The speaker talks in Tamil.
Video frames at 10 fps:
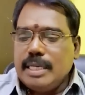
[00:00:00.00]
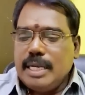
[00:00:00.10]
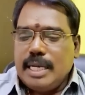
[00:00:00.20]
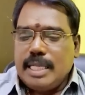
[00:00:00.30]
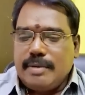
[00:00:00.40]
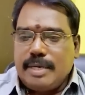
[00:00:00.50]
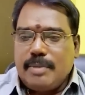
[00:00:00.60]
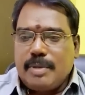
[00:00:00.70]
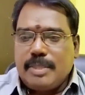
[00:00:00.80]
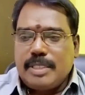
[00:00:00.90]
அதை விட
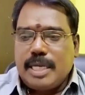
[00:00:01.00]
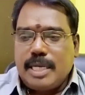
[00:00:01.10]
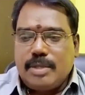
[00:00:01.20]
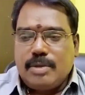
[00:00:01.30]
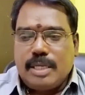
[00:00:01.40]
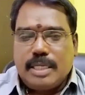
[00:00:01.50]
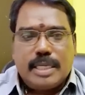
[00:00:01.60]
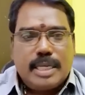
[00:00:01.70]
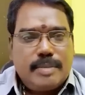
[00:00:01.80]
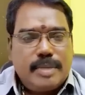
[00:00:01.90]
பிரம்மச்சாரியத்தோடு
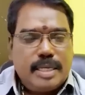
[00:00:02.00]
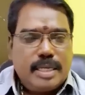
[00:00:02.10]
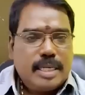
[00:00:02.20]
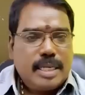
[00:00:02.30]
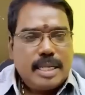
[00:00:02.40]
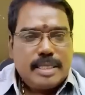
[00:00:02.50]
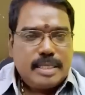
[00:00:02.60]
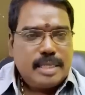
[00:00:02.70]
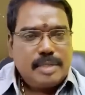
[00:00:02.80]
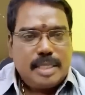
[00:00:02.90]
இருக்கிறார் அப்படின்றதுக்கெல்லாம்
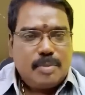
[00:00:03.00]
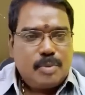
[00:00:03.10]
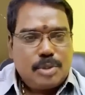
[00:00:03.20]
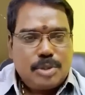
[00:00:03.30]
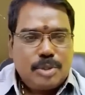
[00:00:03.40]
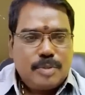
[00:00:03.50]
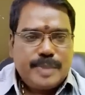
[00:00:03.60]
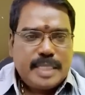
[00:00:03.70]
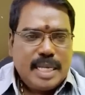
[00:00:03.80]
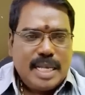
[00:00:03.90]
சில இதாக போட்டிருந்தோம்
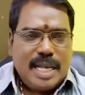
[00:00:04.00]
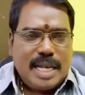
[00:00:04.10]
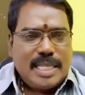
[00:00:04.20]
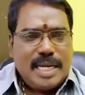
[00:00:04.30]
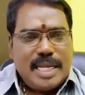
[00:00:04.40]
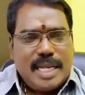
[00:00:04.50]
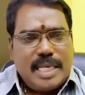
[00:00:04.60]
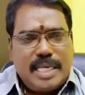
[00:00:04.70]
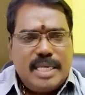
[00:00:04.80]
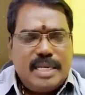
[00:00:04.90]
அதில்
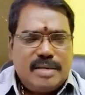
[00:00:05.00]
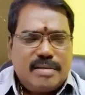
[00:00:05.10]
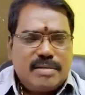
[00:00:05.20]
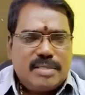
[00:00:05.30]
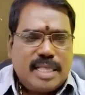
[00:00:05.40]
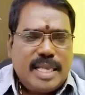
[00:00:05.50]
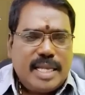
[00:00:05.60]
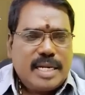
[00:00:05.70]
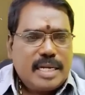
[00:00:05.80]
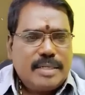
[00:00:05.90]
நிறைய
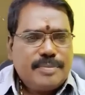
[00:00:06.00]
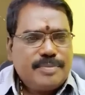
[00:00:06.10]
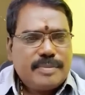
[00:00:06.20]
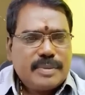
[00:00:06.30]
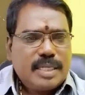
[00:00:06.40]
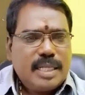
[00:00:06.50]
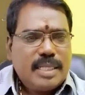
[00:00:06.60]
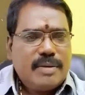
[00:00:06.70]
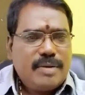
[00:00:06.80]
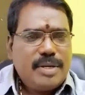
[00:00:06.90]
சந்தேகங்கள்
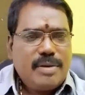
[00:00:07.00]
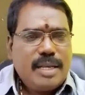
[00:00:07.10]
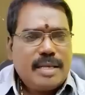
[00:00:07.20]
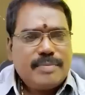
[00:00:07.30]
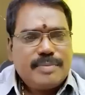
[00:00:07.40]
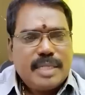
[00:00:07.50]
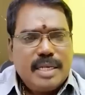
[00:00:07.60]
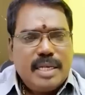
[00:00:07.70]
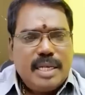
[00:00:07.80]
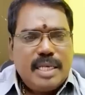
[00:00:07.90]
அந்த வீடியோவில்
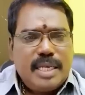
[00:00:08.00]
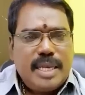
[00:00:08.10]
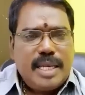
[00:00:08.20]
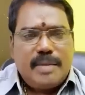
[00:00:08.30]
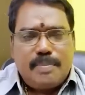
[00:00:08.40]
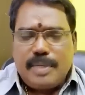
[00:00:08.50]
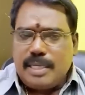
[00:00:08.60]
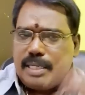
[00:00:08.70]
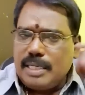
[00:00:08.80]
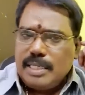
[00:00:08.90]

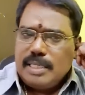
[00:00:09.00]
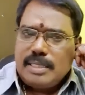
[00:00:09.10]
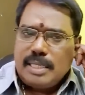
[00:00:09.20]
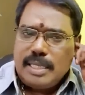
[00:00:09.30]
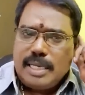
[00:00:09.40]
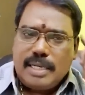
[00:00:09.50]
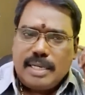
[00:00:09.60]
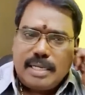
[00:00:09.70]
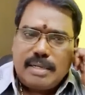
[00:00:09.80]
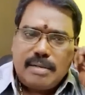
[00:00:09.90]
ஏகப்பட்ட சந்தேக
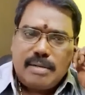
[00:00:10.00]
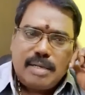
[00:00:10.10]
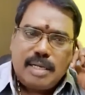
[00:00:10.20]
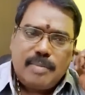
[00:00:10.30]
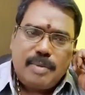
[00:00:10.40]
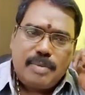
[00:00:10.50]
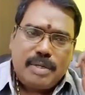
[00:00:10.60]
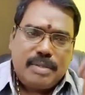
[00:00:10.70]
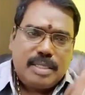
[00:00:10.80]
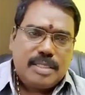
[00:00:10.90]

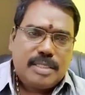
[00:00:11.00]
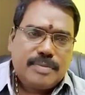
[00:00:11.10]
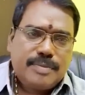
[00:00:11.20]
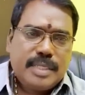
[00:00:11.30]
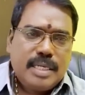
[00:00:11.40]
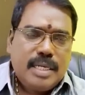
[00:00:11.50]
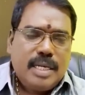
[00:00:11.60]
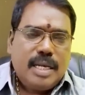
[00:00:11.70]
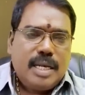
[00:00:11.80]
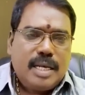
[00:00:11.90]
அமைப்புகள் வந்துச்சு
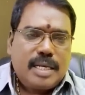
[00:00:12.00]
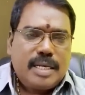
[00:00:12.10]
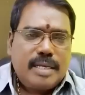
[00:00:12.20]
ஆக